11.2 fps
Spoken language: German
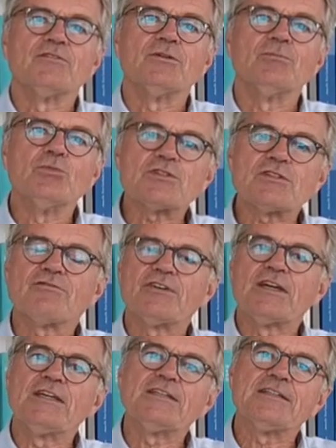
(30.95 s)
Wir müssen
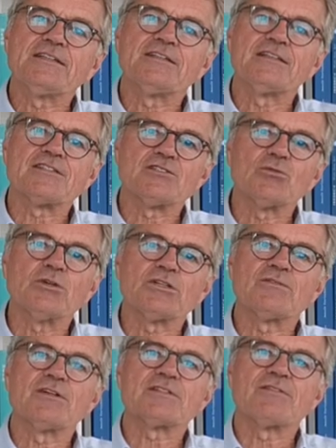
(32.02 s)
verhindern, dass so
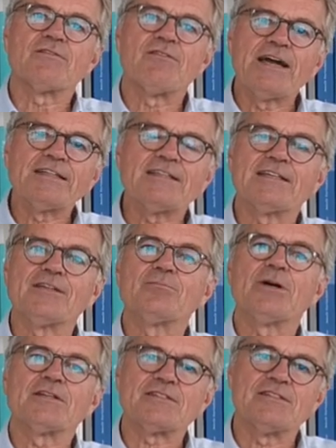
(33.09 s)
etwas
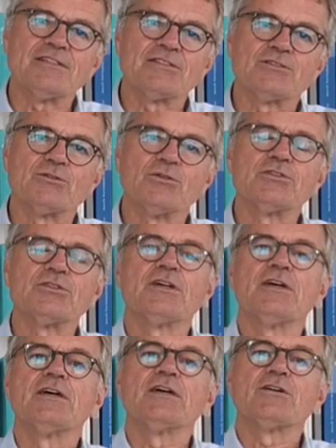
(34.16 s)
weiterhin passiert. Und
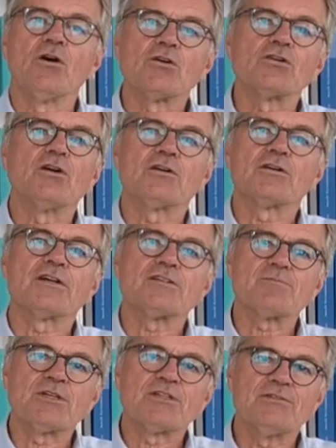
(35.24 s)
Hongkong
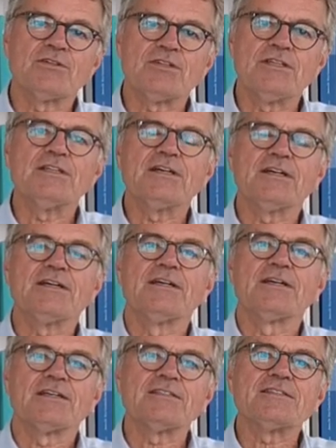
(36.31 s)
respektive China
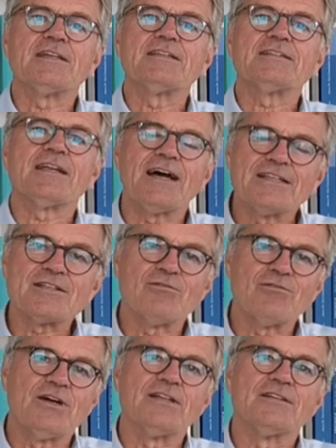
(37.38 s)
ist ja nicht ein
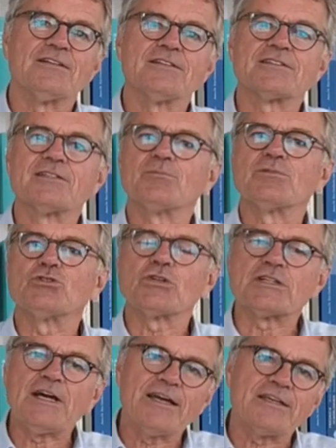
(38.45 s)
Einzelfall. Es gibt die
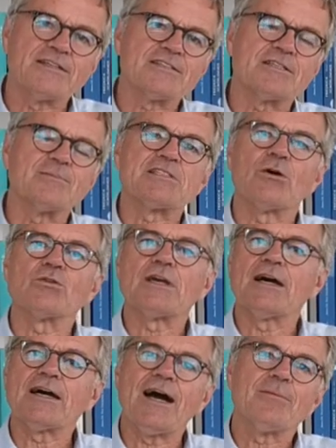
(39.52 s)
Türkei, es gibt
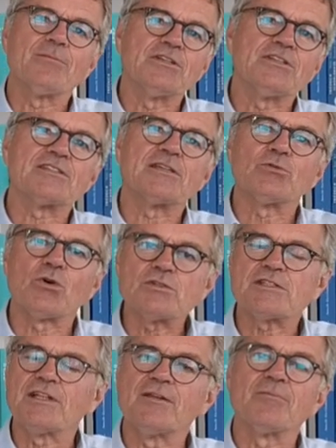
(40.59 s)
Saudi-Arabien, es gibt
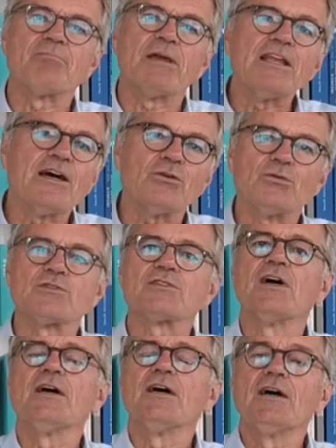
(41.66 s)
Russland, Belarus.
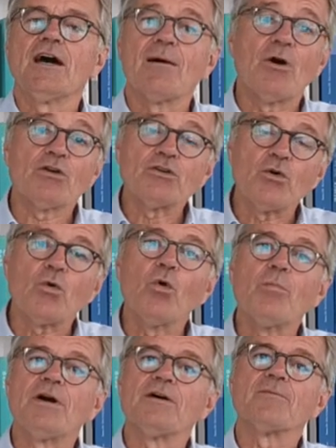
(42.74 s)
Aber auch in
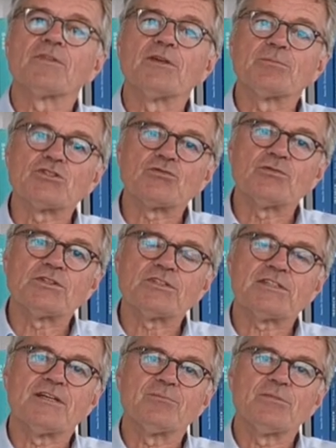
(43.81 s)
Europa gibt es
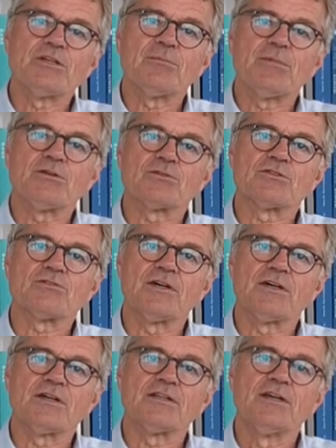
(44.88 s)
Schwierigkeiten mit der
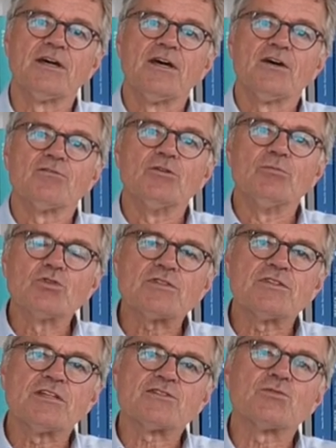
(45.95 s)
Meinungsfreiheit. Wir
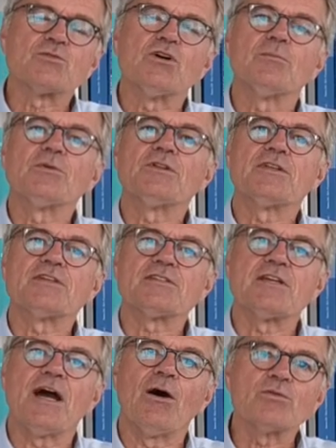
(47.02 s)
müssen dazu kommen, dass
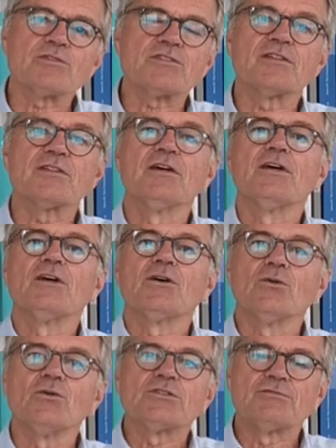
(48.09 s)
die Außen-
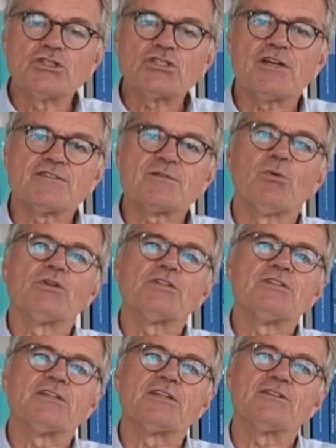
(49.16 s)
und
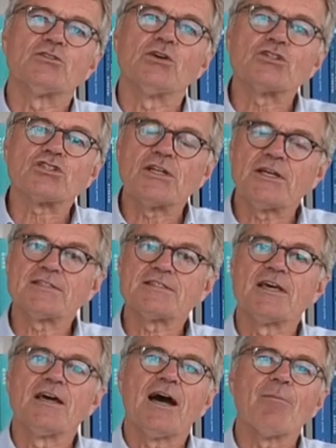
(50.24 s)
Wirtschaftspolitik
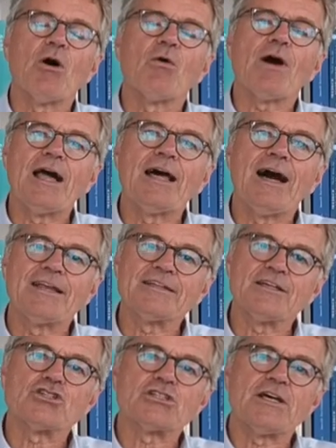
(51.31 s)
Deutschlands, aber auch aller
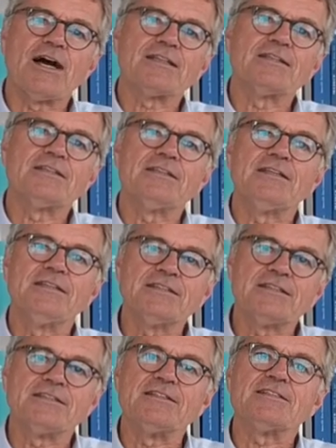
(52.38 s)
anderen Staaten, die
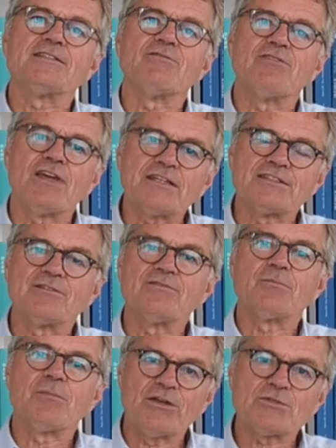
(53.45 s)
hinter diesen Werten
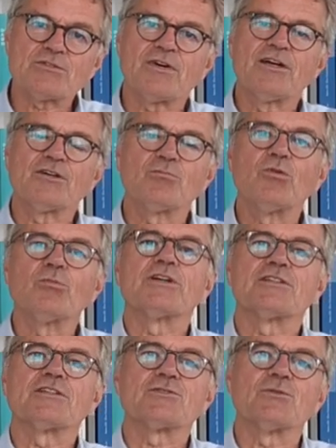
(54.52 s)
wie Meinungsfreiheit und
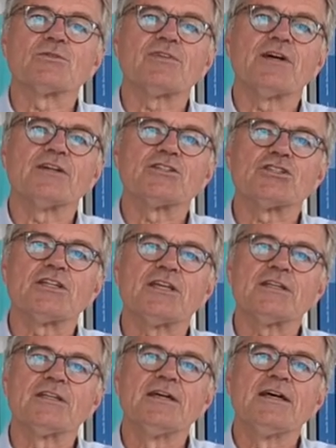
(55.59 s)
Publikationsfreiheit
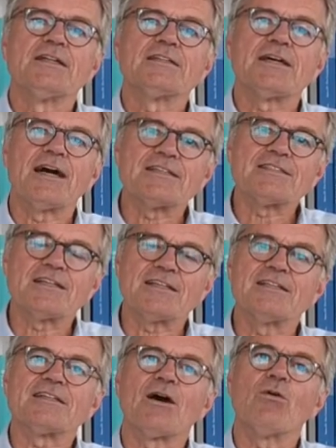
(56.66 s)
stehen,
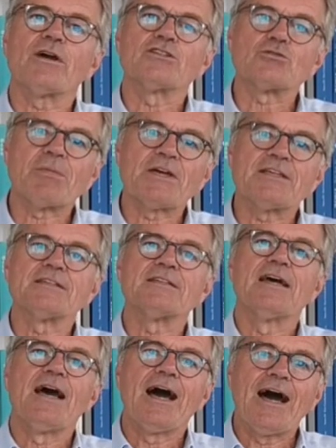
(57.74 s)
tatsächlich auch
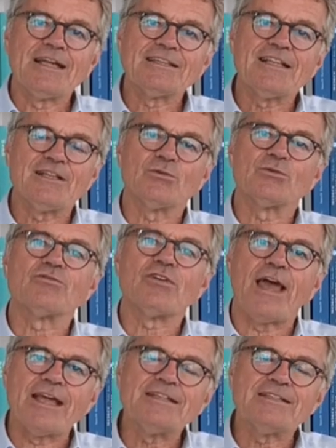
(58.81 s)
entsprechend handeln und
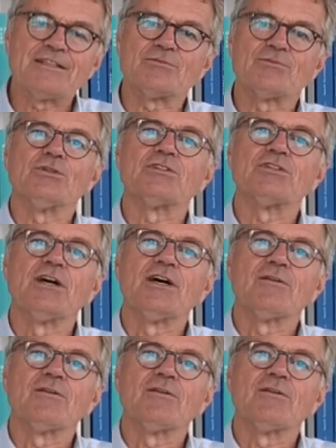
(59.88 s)
verändert wird.